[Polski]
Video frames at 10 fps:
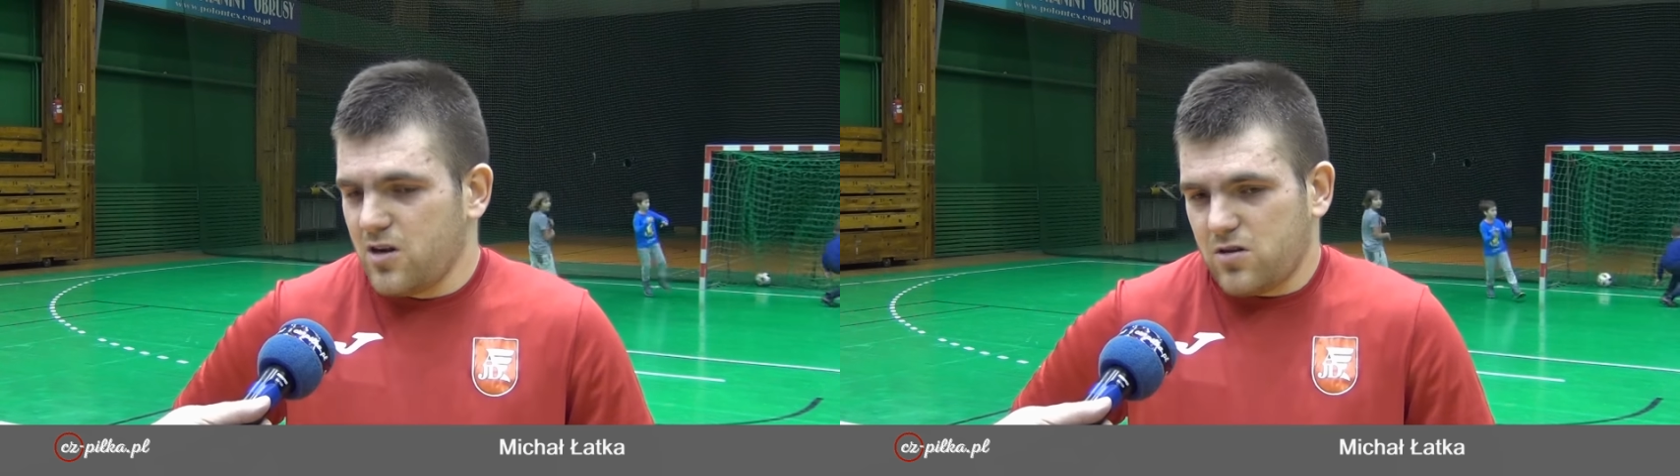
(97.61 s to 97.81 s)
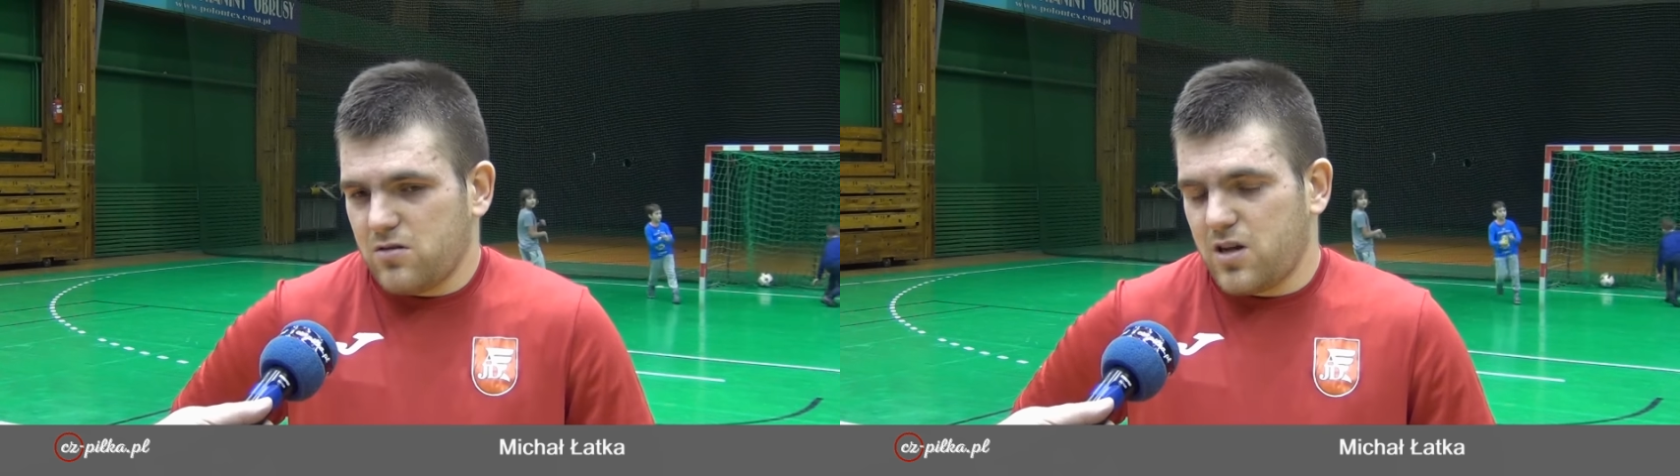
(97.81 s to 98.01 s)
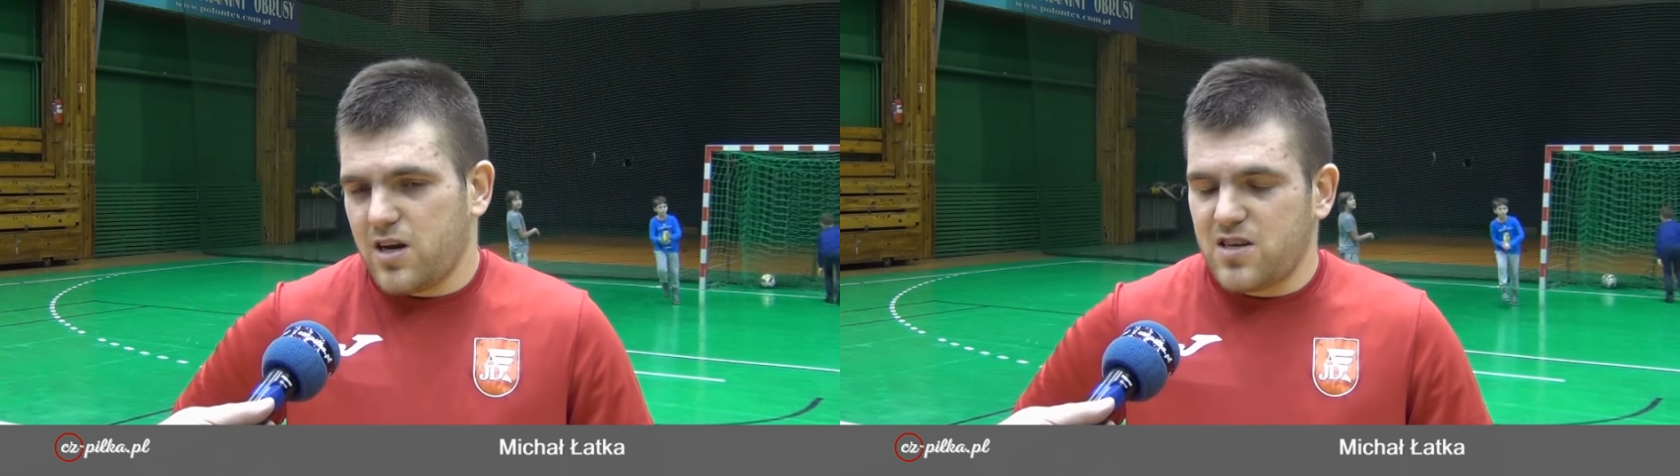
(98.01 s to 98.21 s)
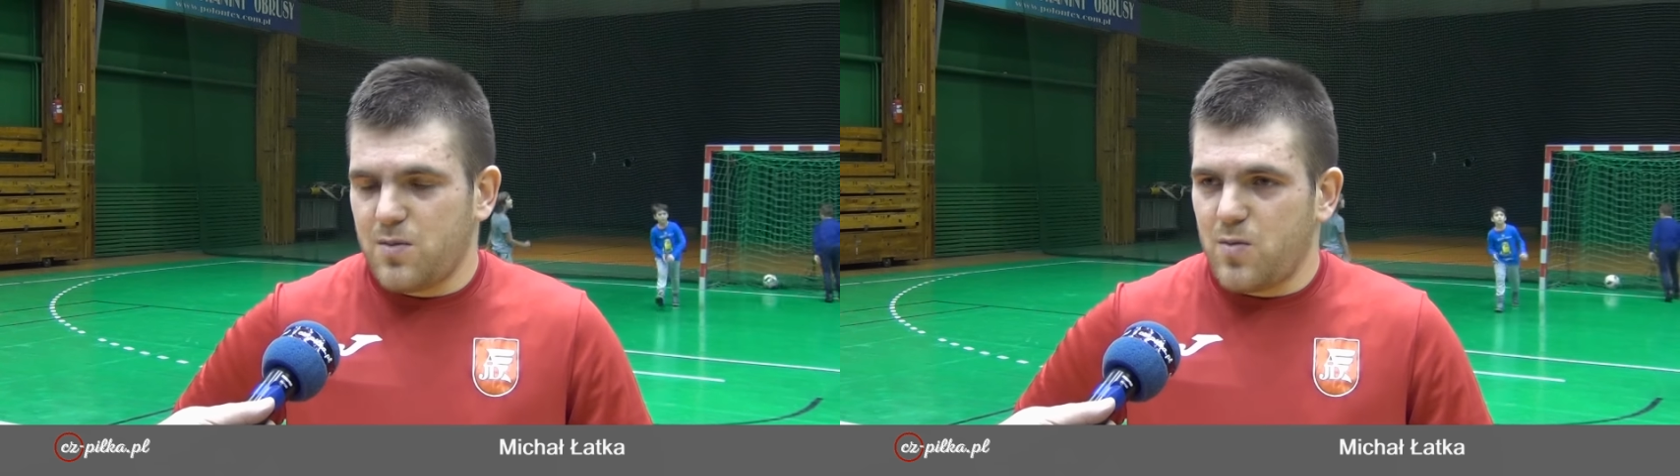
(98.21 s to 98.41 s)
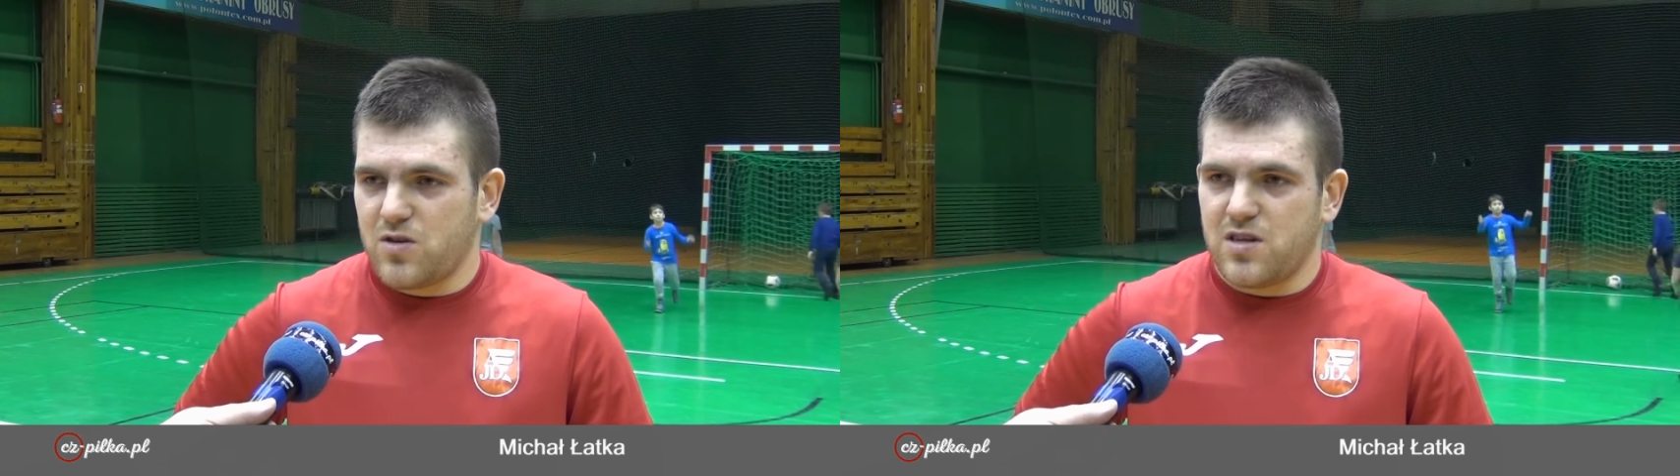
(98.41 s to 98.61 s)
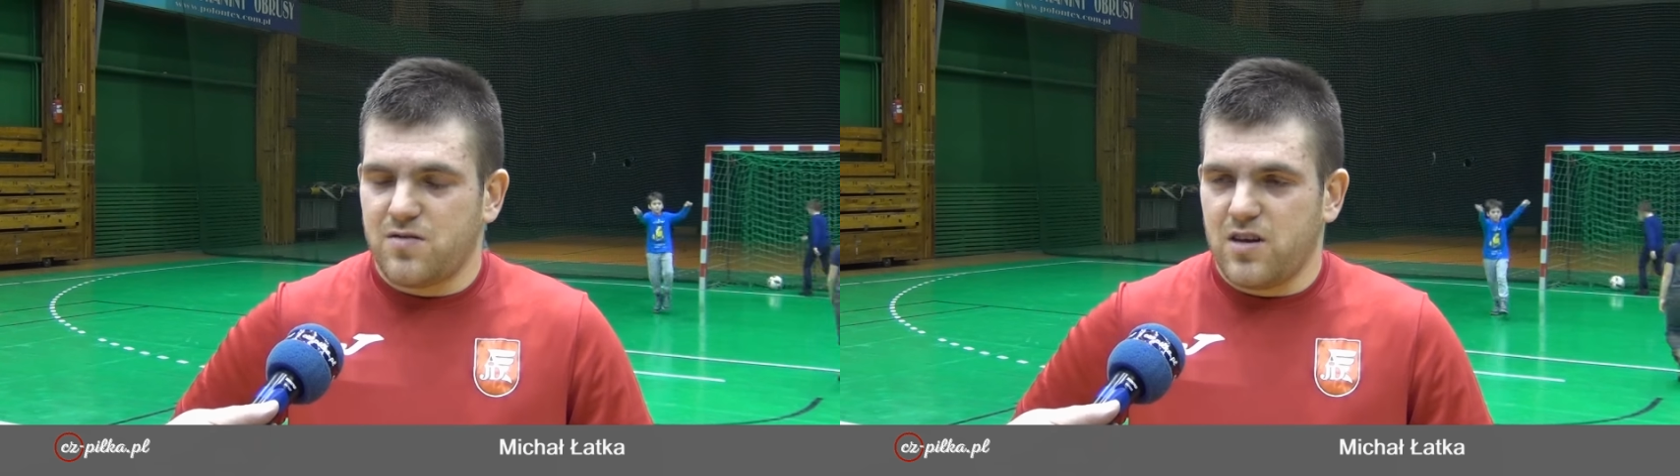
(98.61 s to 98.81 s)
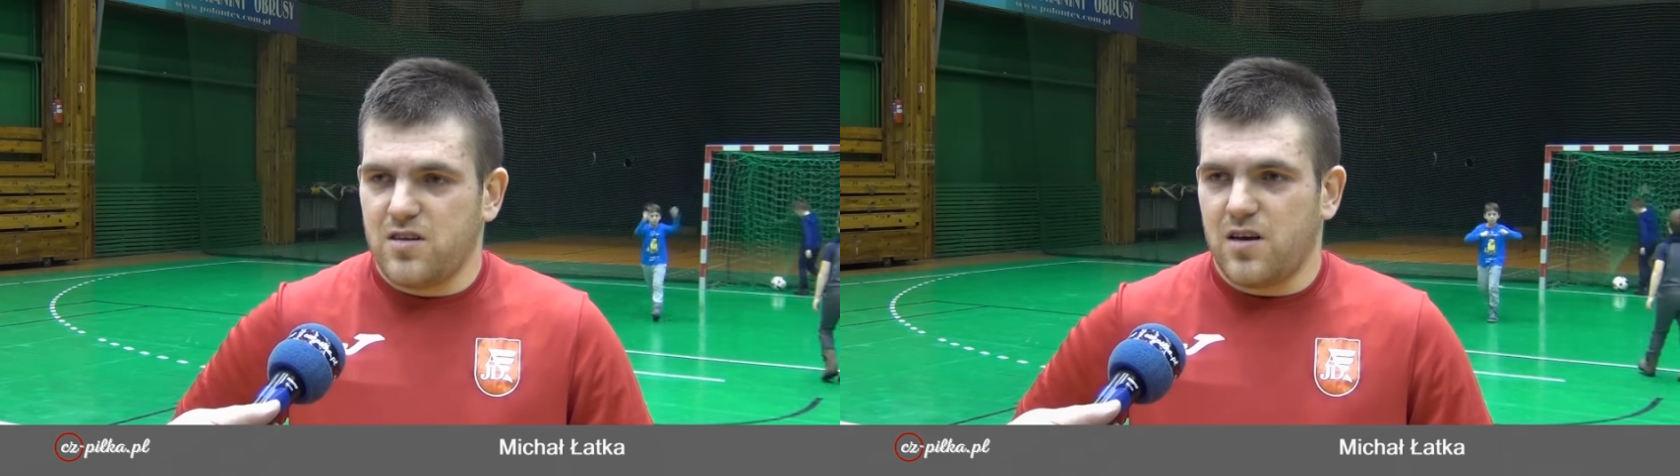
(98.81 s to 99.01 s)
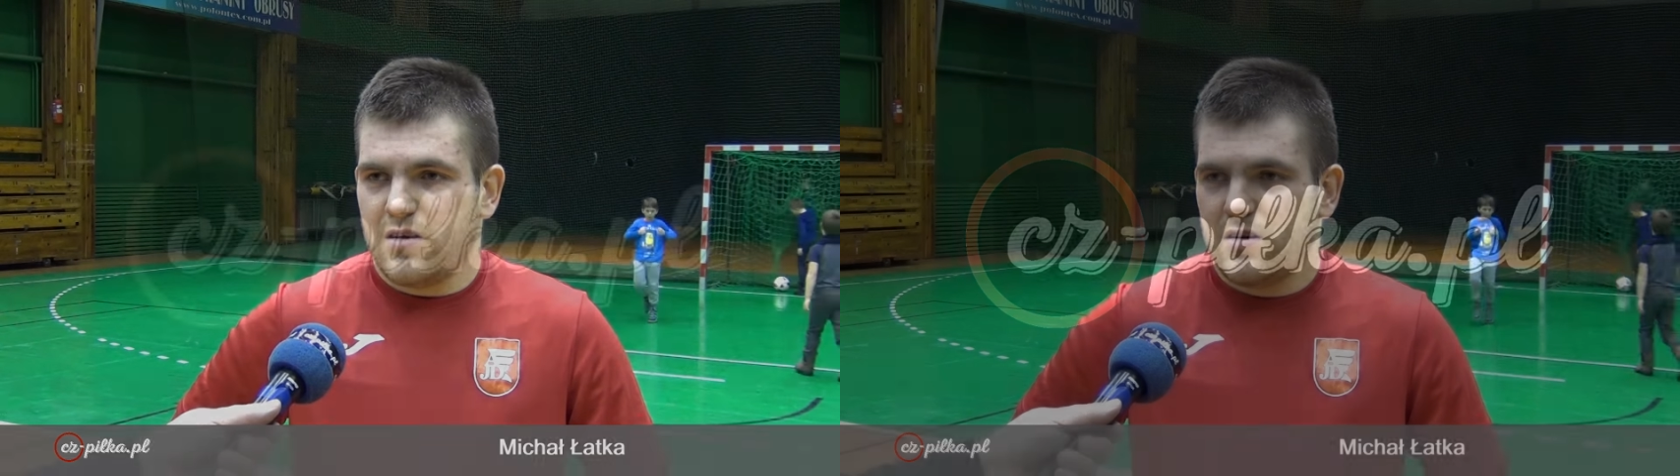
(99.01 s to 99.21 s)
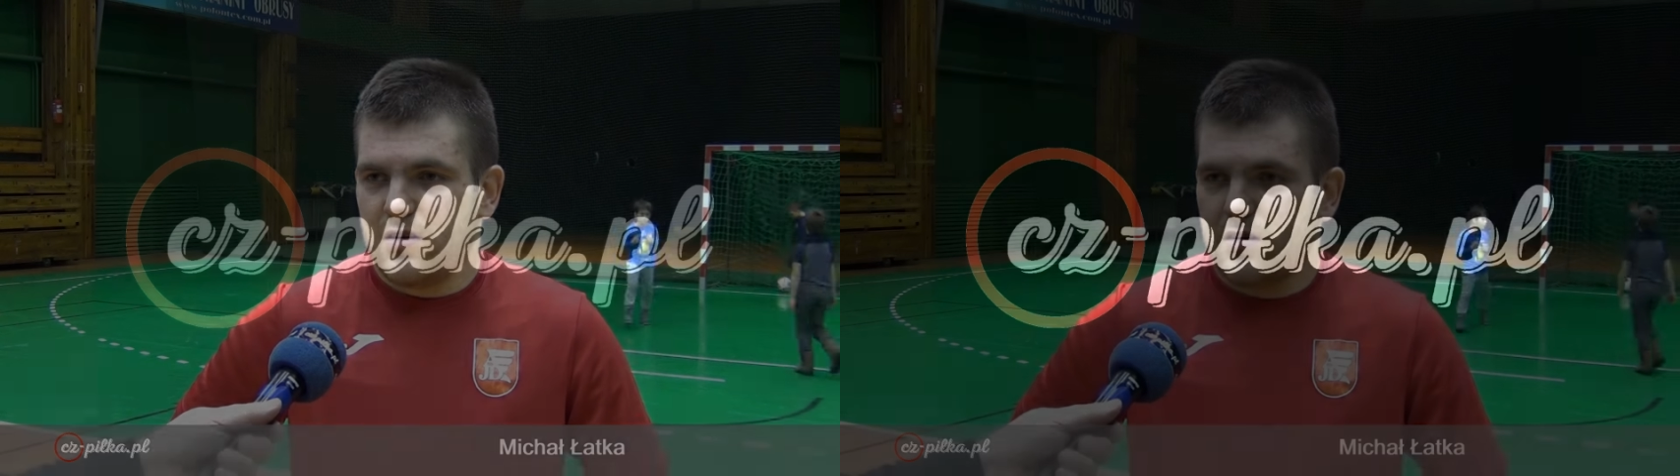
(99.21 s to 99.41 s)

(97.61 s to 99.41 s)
to na nas nie ma mocnych w tej lidze.